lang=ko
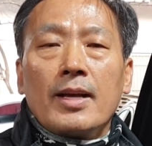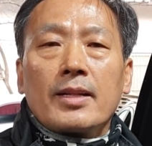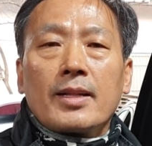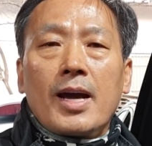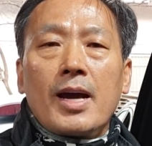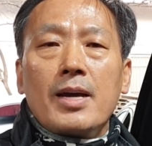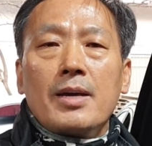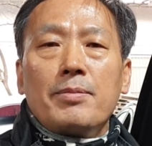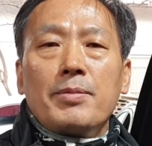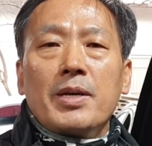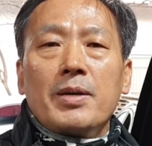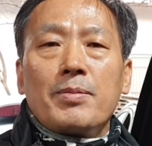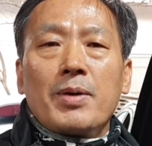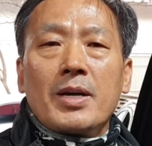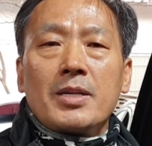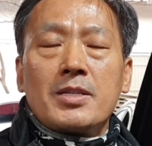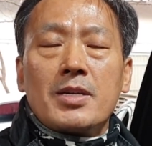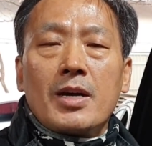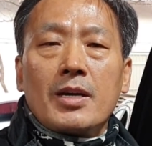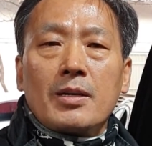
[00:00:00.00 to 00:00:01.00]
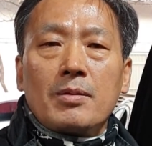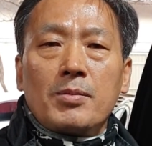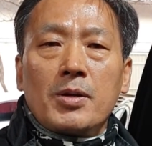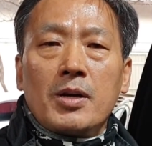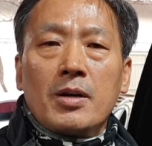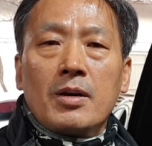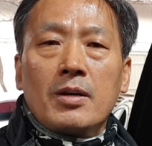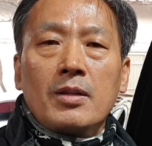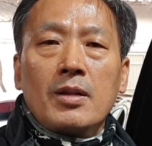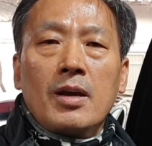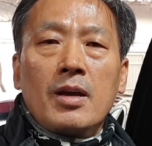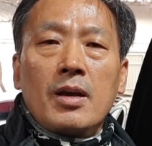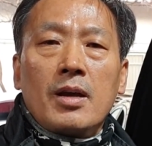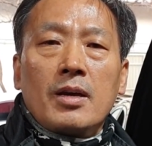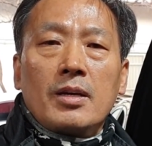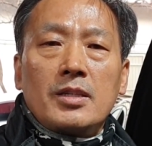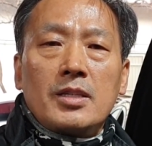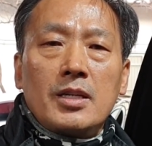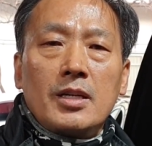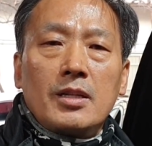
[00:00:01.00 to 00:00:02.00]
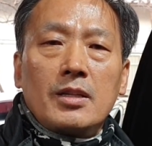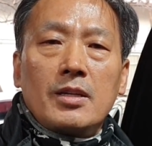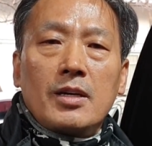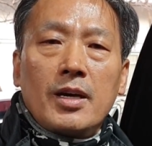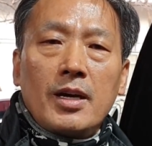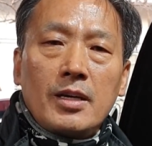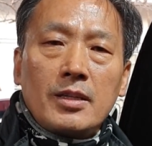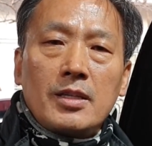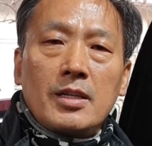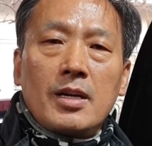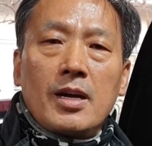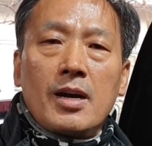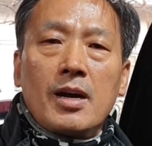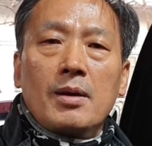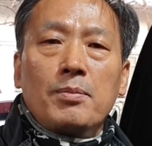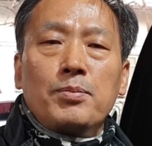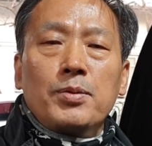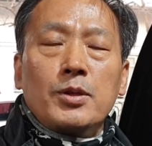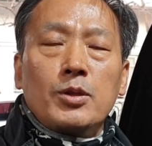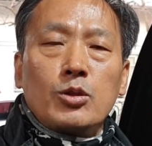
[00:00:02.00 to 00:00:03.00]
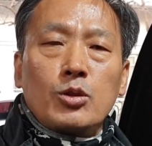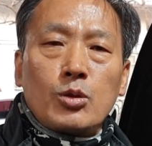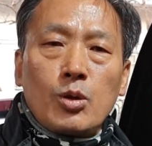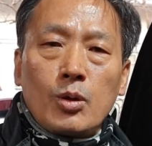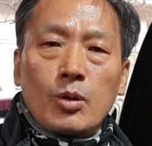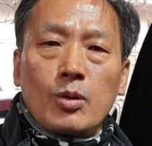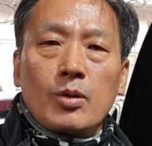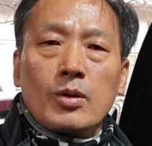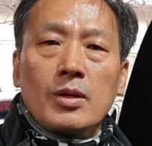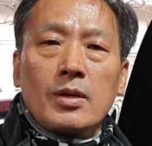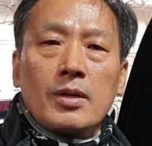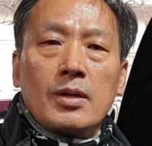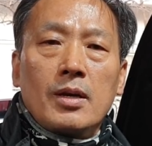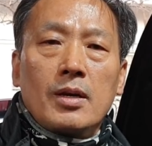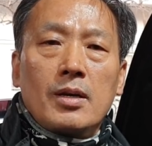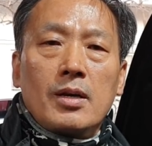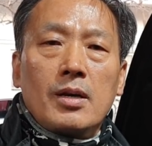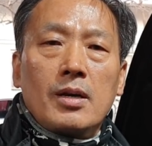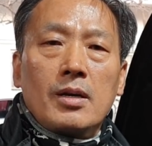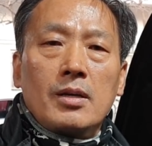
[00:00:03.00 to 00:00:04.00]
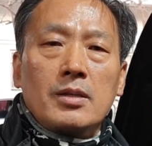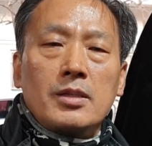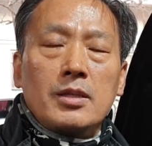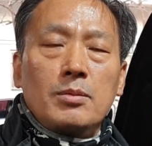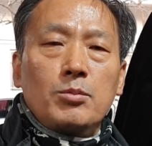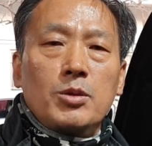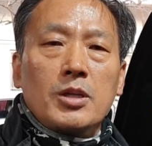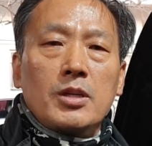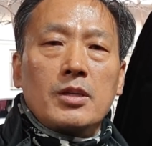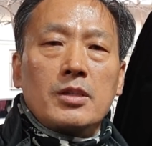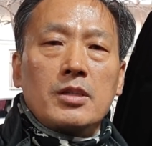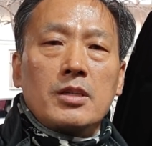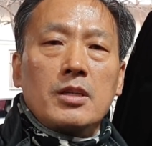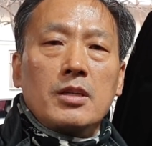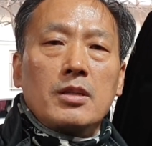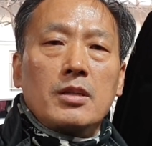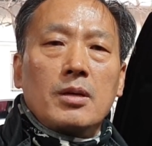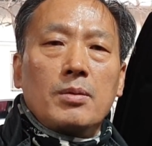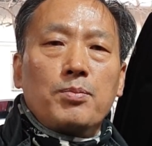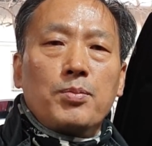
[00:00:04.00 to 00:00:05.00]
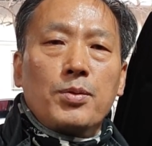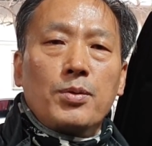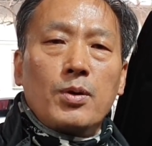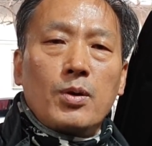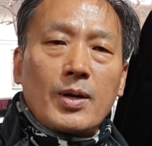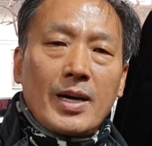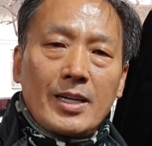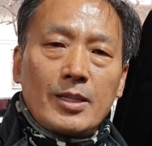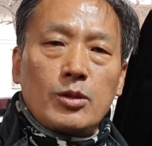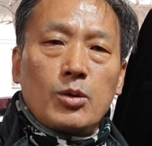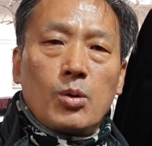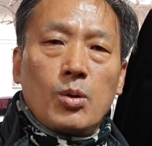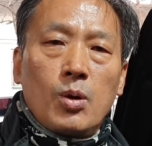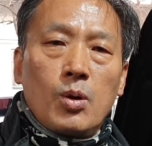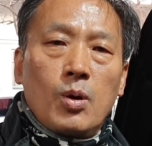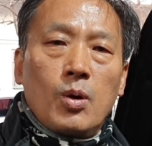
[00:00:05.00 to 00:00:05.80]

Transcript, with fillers: 타이밍이 맞지 않으면 시린더 헤드나 피스톤 예, 심지어는 시린더 블록까지도